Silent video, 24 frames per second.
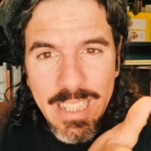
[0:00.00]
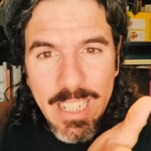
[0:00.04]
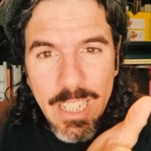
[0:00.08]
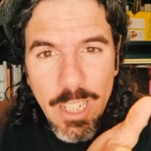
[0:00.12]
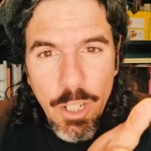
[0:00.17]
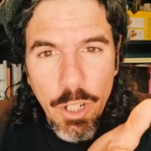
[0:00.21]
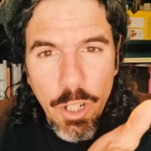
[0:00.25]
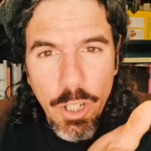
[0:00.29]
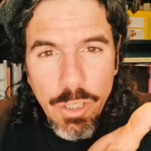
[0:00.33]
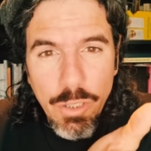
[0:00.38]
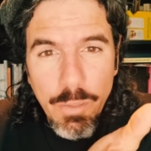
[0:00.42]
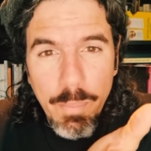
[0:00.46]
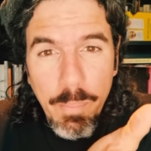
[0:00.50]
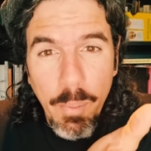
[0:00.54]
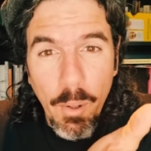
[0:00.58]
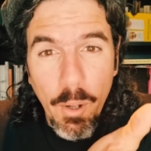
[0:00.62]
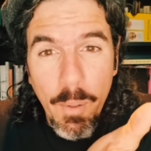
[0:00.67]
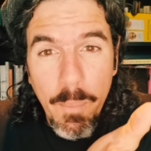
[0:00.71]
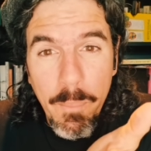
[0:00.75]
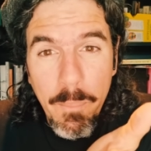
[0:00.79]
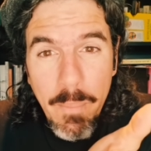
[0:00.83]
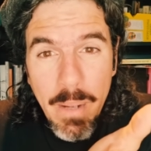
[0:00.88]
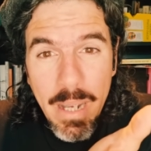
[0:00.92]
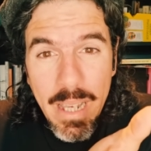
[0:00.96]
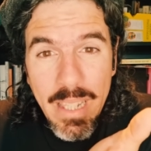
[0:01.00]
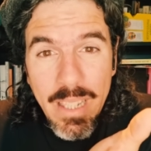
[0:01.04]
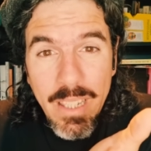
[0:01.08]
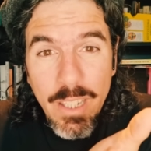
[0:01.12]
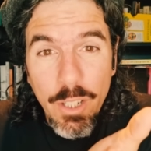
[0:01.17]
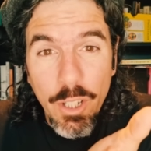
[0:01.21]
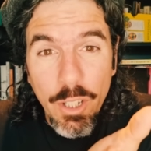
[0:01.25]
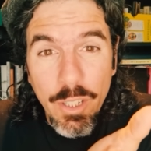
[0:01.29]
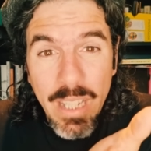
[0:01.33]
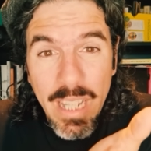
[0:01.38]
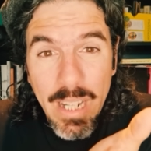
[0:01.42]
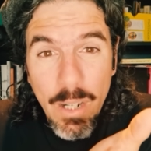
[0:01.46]
Dios por
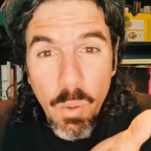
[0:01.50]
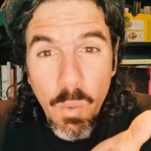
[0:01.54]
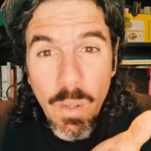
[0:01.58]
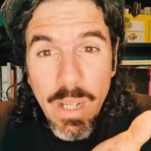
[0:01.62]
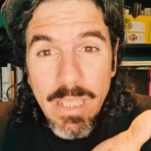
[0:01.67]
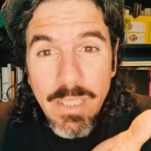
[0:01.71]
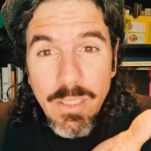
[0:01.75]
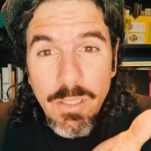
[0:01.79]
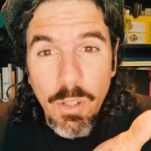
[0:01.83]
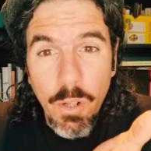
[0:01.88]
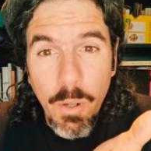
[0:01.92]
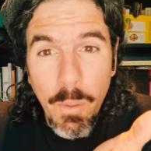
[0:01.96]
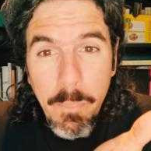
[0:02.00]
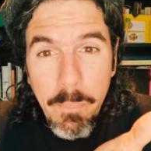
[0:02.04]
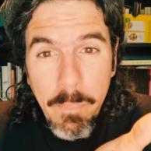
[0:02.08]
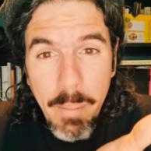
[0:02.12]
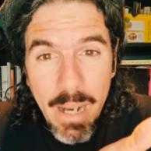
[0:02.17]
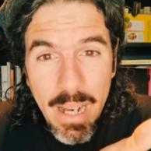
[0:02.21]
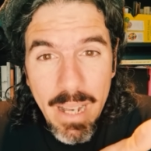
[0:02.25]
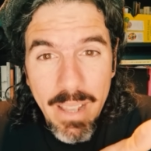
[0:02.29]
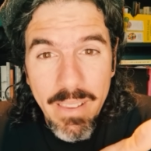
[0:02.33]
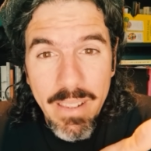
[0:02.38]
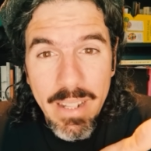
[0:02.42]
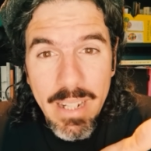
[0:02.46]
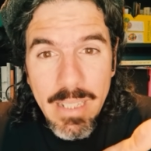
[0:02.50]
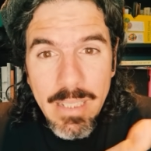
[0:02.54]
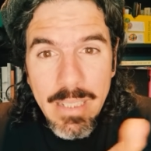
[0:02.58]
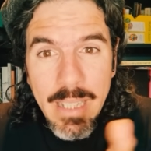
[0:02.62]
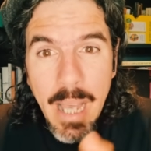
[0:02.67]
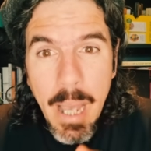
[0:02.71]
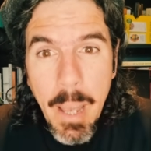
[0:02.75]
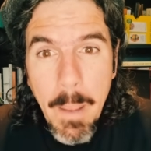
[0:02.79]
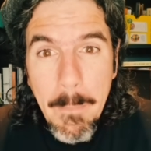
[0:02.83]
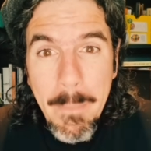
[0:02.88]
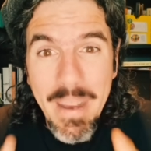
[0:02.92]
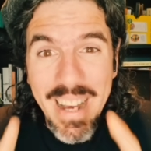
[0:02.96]
medio de nuestros padres
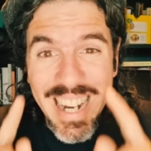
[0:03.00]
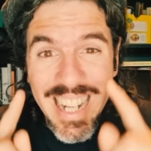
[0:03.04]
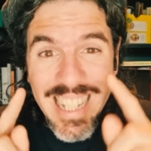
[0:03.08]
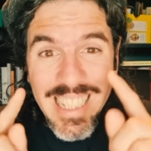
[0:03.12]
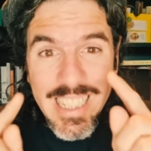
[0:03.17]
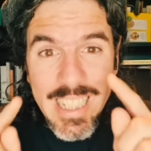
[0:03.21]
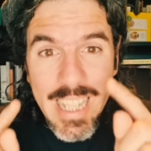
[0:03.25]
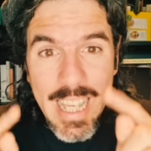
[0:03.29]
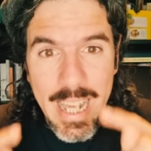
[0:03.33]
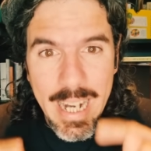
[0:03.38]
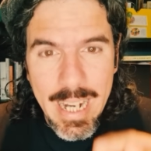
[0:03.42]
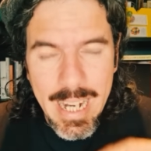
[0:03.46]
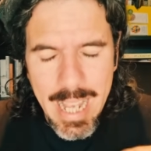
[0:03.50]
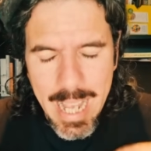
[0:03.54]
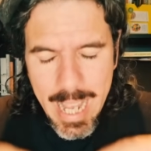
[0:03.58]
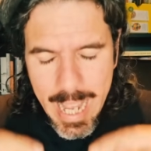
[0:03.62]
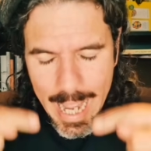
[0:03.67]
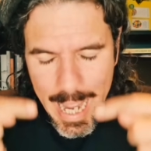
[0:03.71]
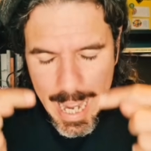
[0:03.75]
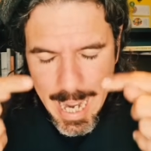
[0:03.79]
para ser